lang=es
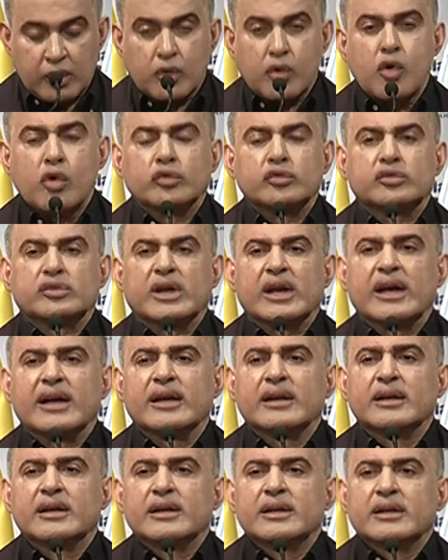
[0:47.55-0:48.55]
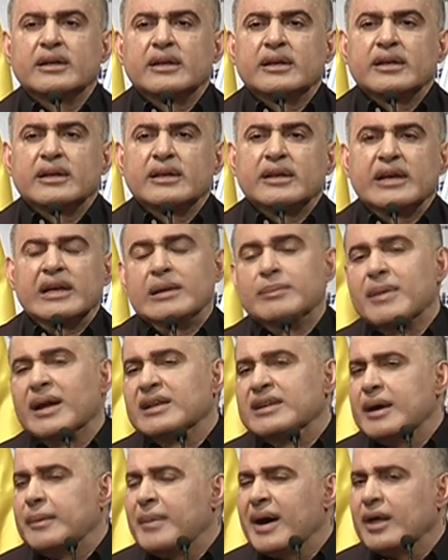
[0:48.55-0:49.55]
contra el
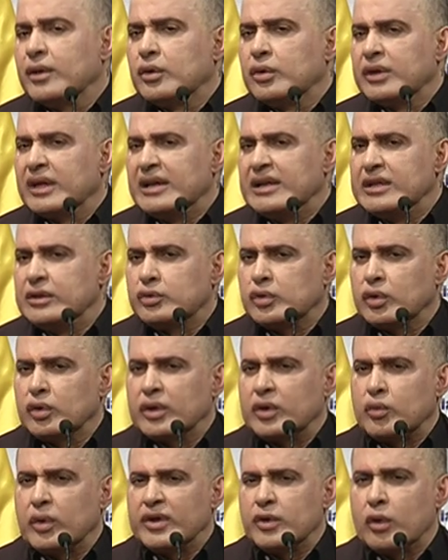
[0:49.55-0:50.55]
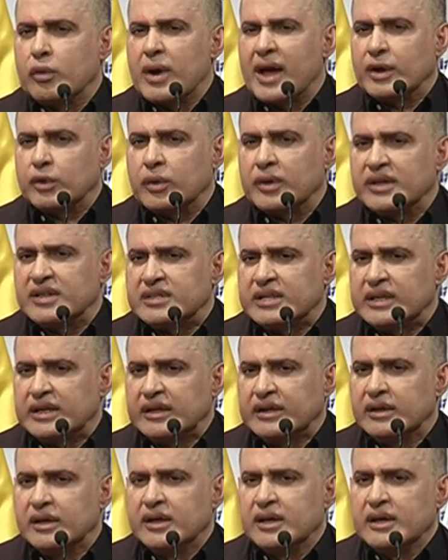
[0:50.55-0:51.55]
mal llamado delito de cuello blanco, es
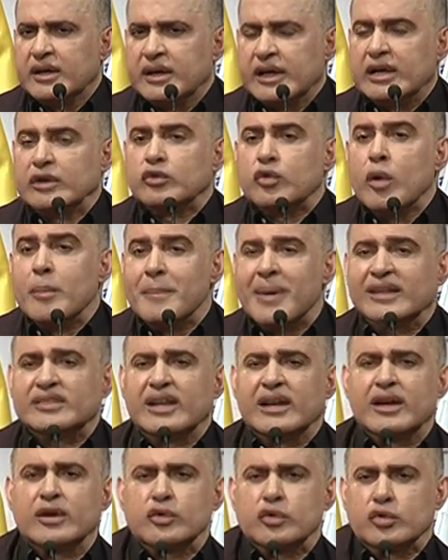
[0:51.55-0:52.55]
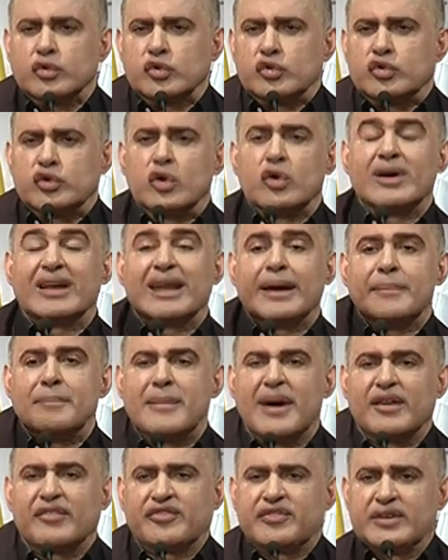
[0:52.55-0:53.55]
decir, el combate a la corrupción, a las
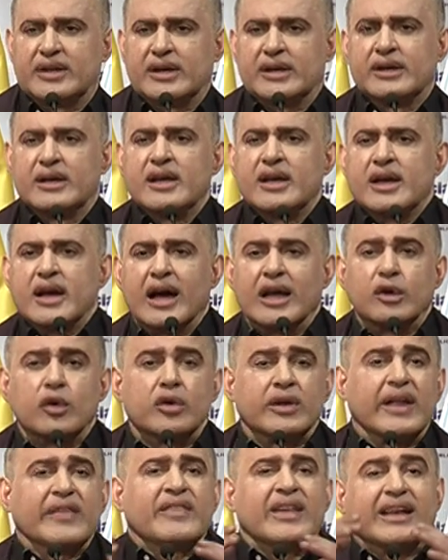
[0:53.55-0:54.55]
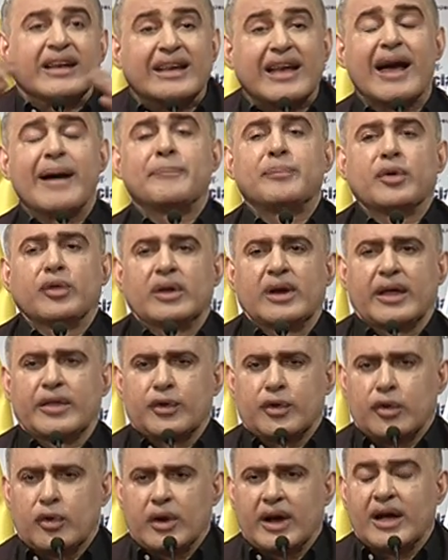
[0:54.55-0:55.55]
mafias, a los grandes capos de las
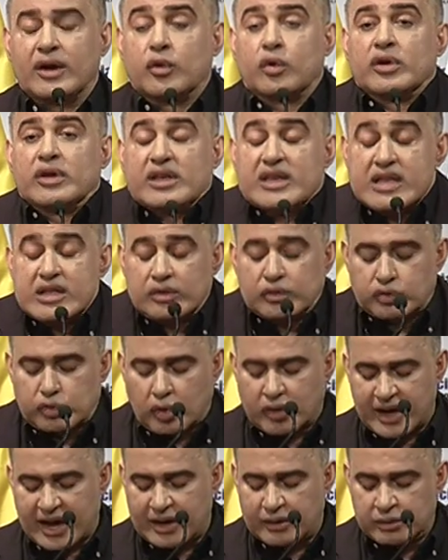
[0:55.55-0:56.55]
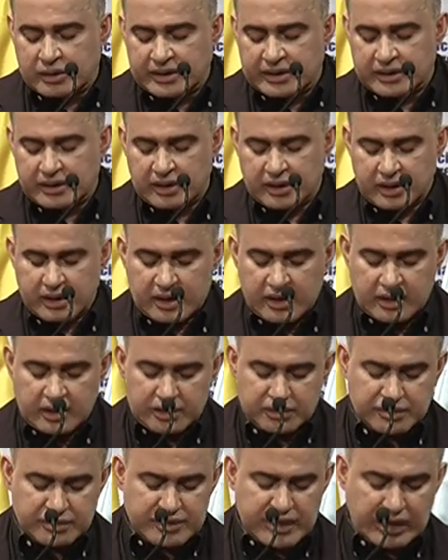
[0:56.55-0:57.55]
drogas, a los intocables
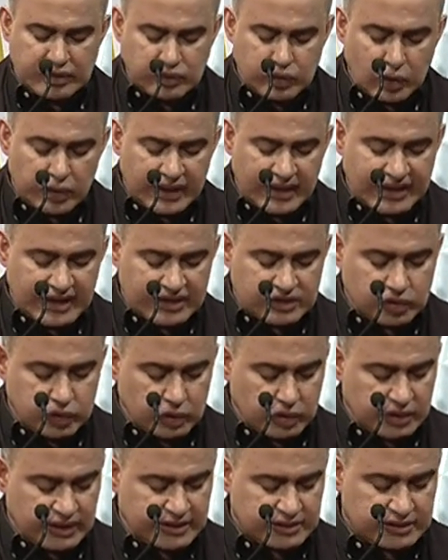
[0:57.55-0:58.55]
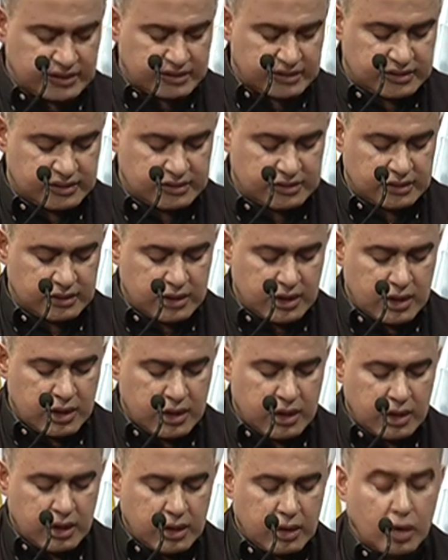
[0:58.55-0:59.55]
de todas las horas.
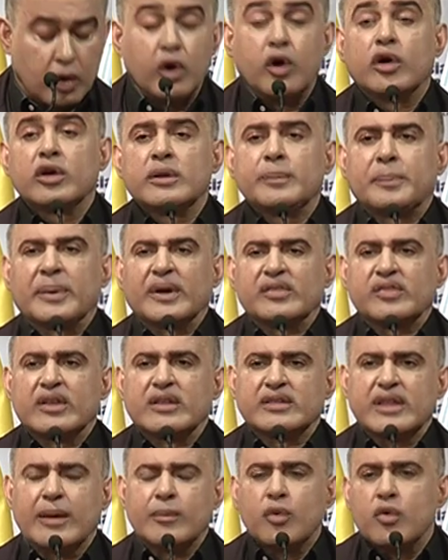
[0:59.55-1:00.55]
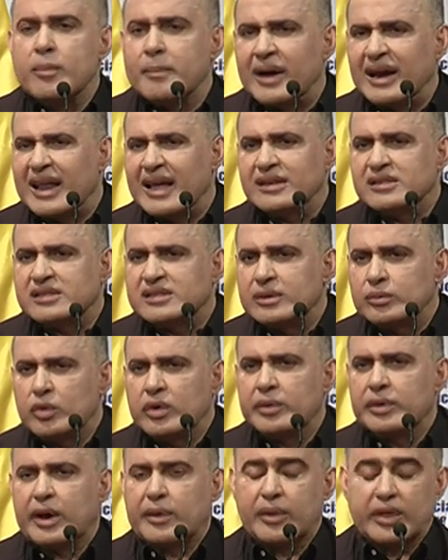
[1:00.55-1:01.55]
Hoy presentamos un balance
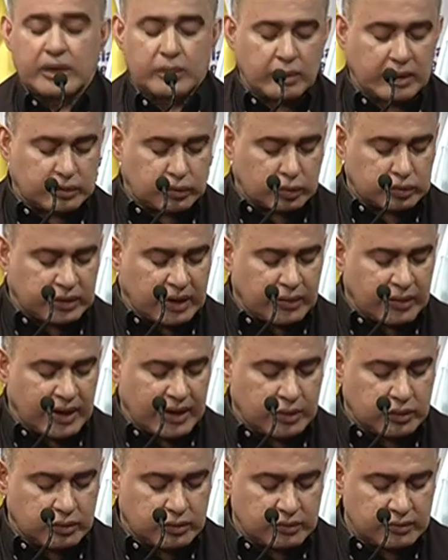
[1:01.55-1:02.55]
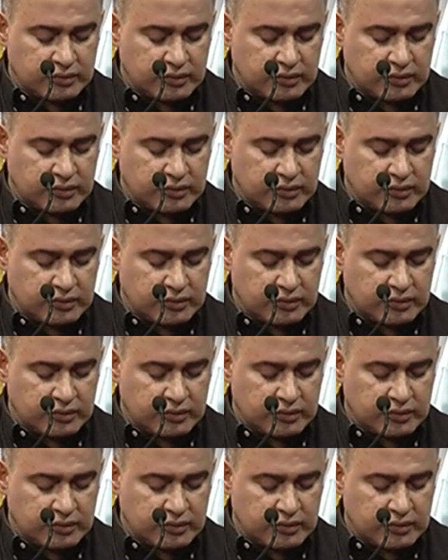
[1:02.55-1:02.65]
muy breve de nuestro trabajo.